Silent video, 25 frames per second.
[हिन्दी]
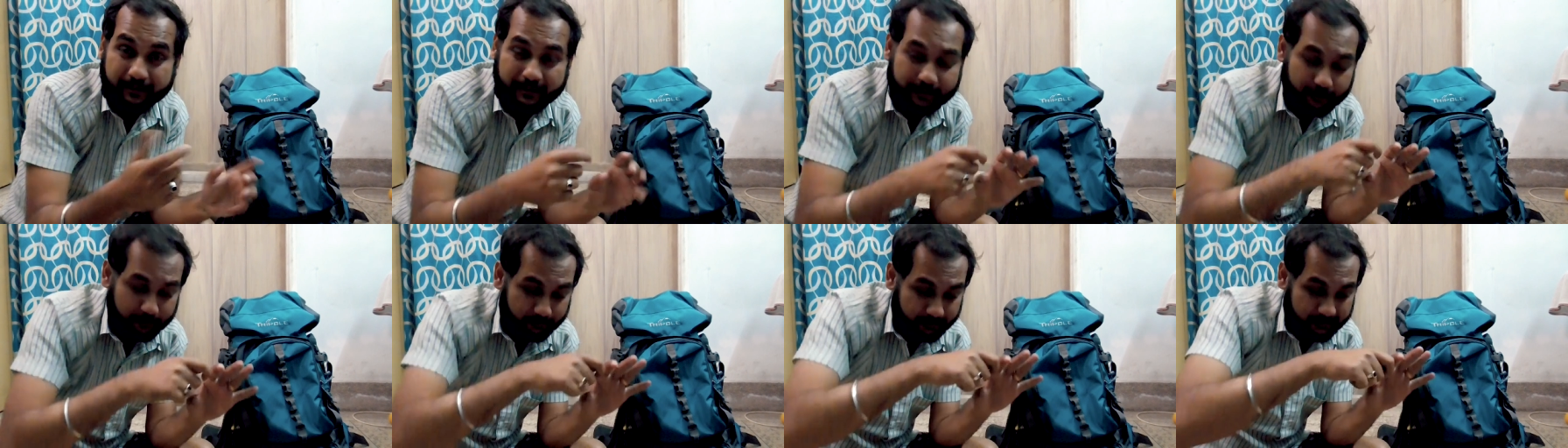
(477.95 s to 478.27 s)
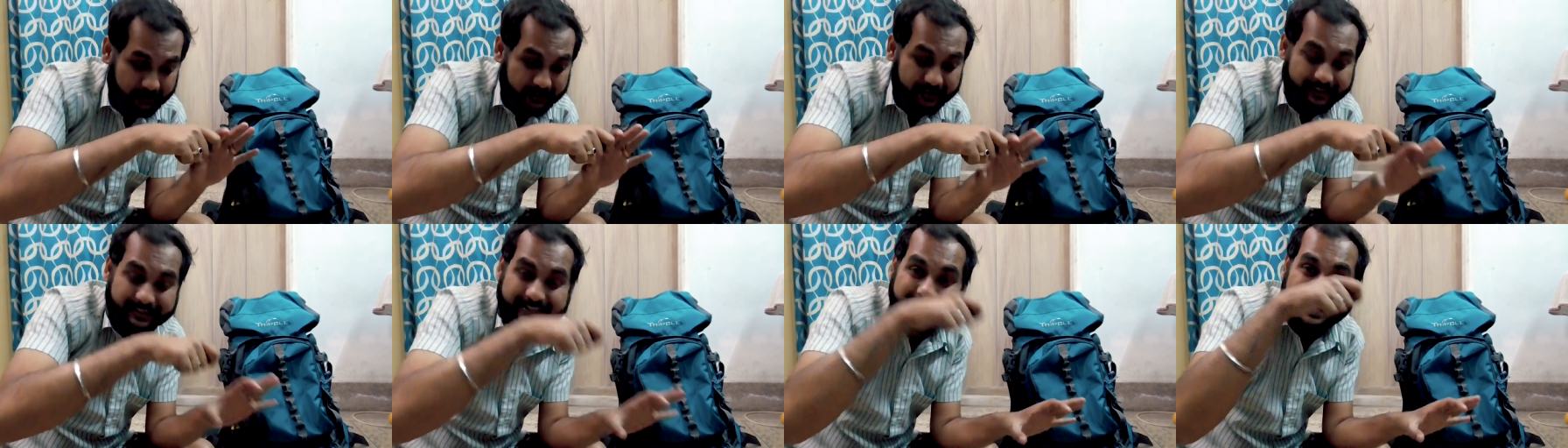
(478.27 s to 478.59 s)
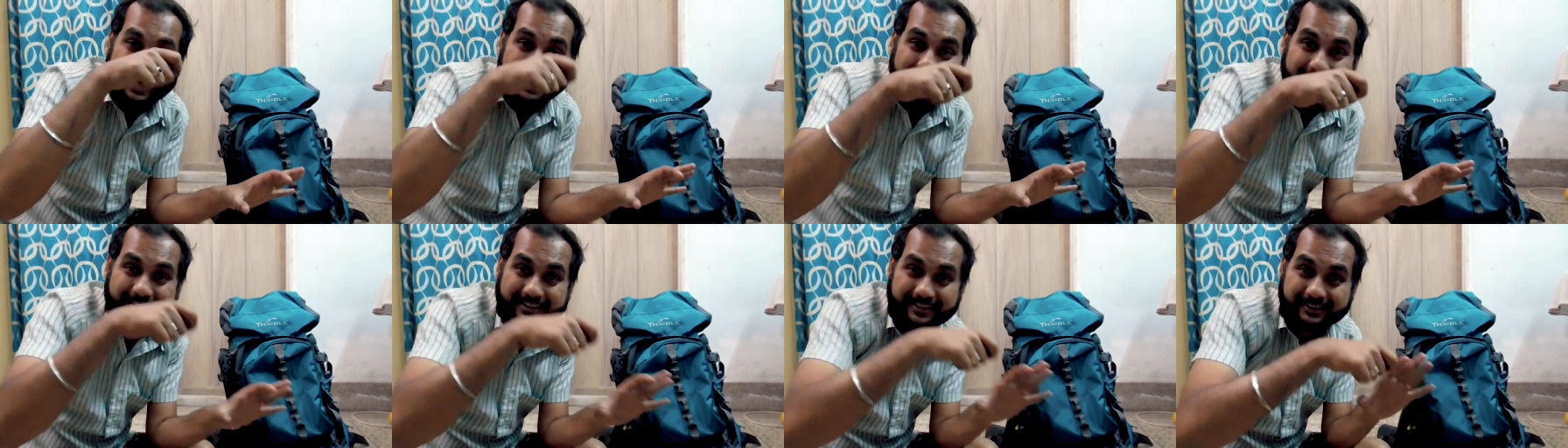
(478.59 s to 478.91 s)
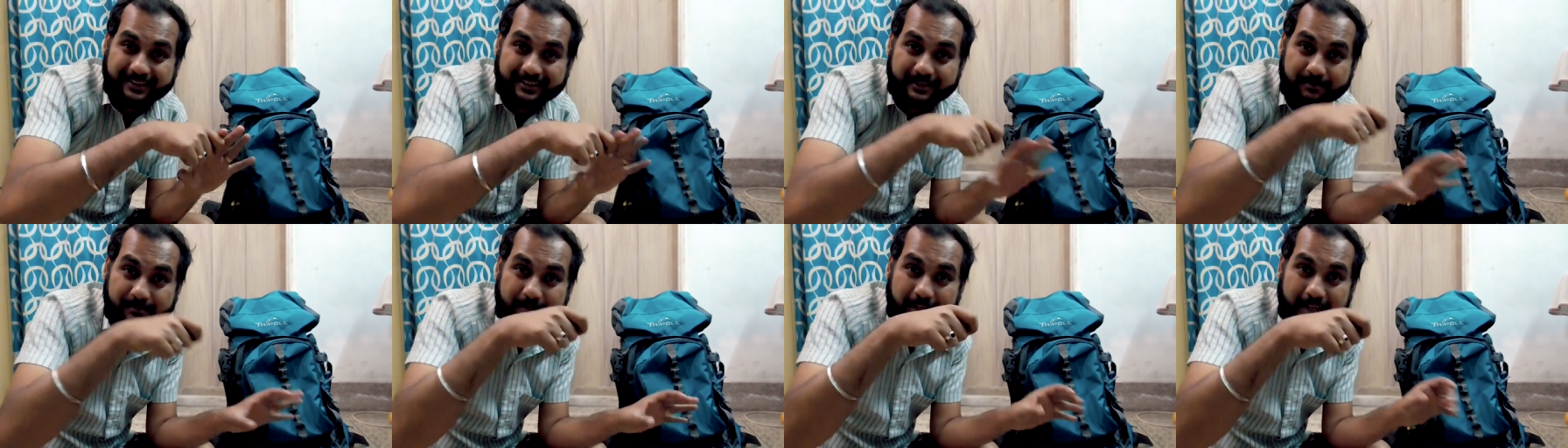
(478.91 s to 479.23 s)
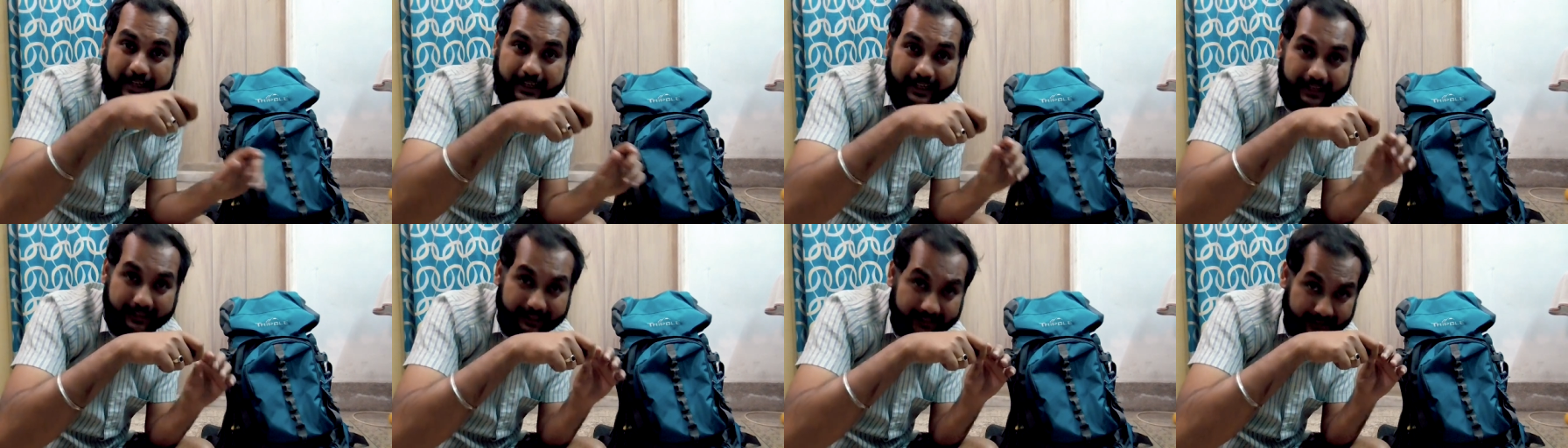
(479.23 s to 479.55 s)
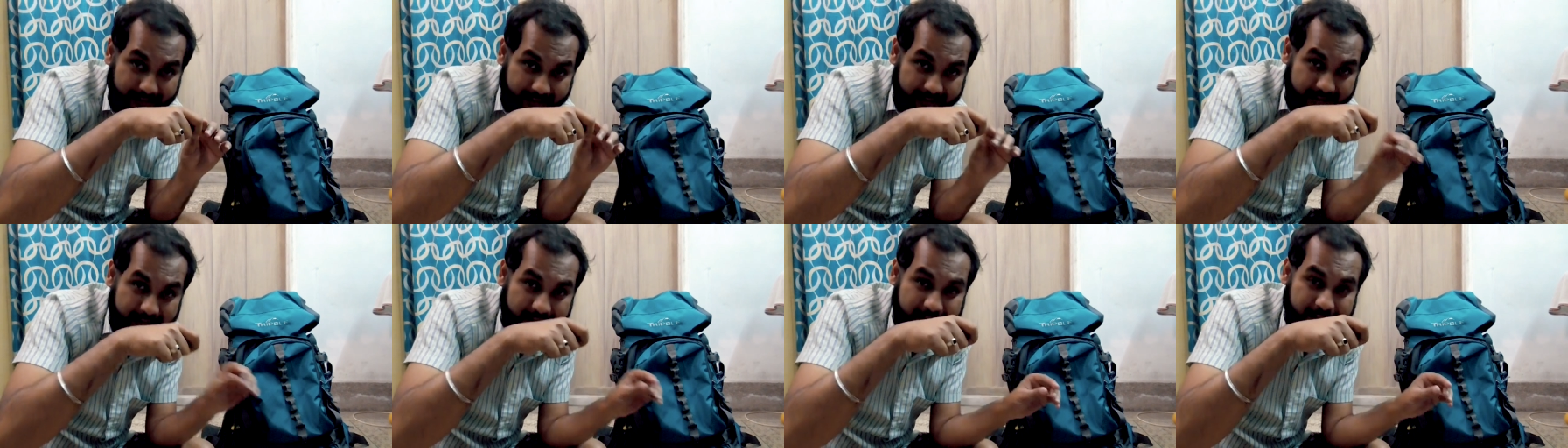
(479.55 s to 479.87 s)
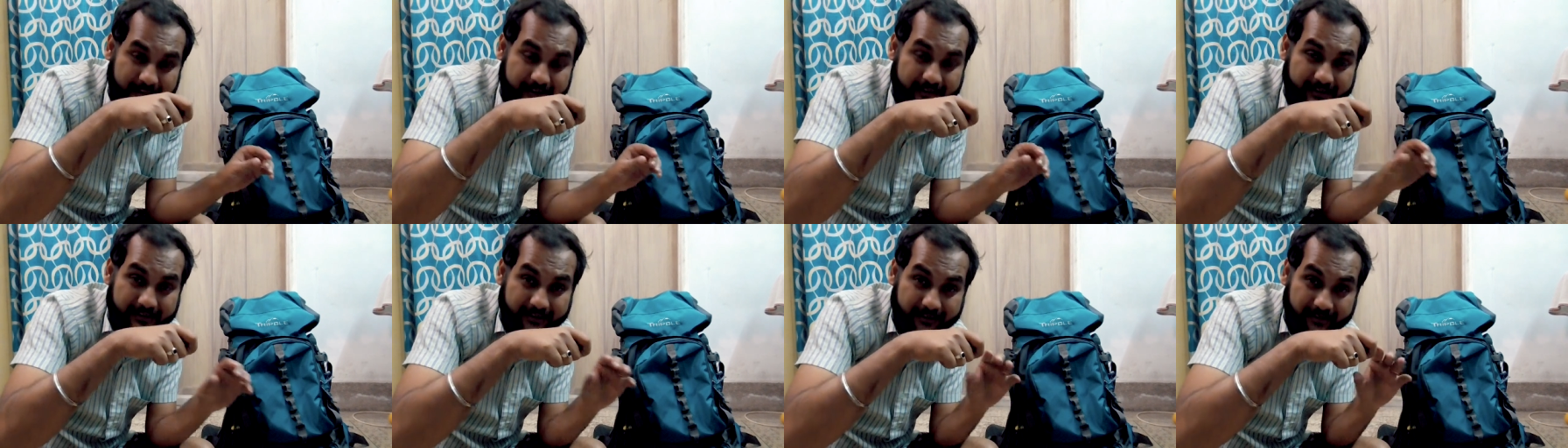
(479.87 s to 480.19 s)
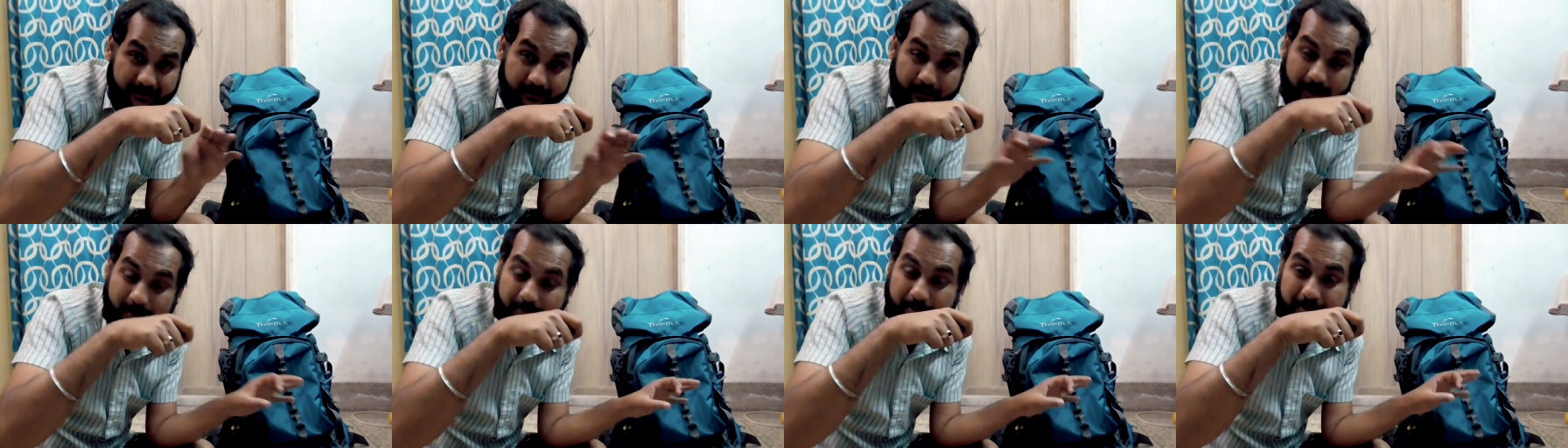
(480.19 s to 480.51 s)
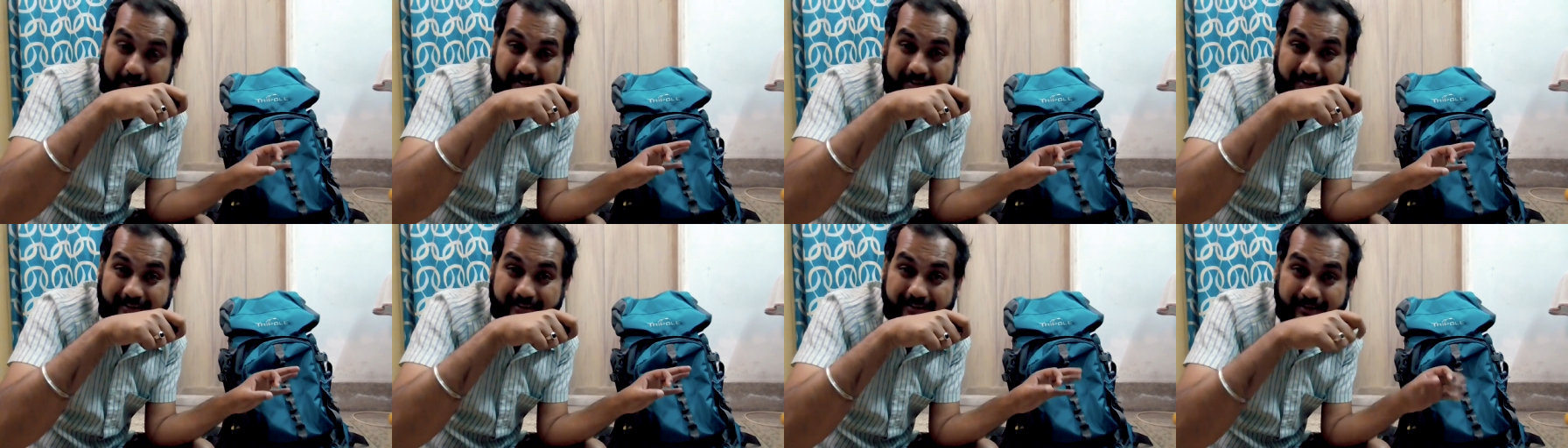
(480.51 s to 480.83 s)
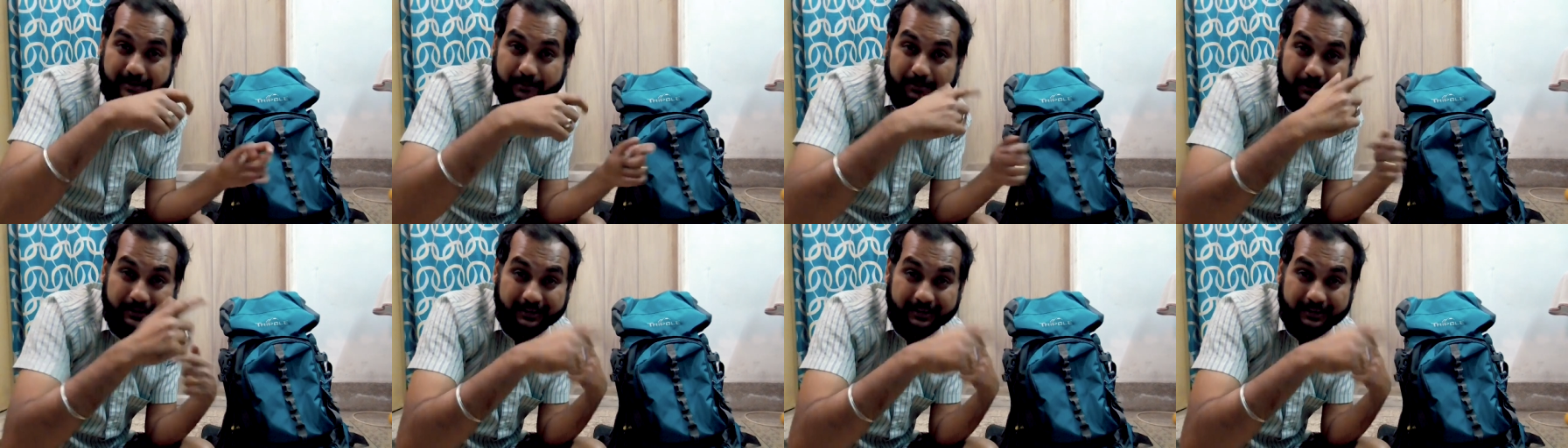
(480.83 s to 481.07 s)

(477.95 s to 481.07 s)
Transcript: इसमें जस्ट सैक सिस्टम का है जिसे सिर्फ आप रस्सी से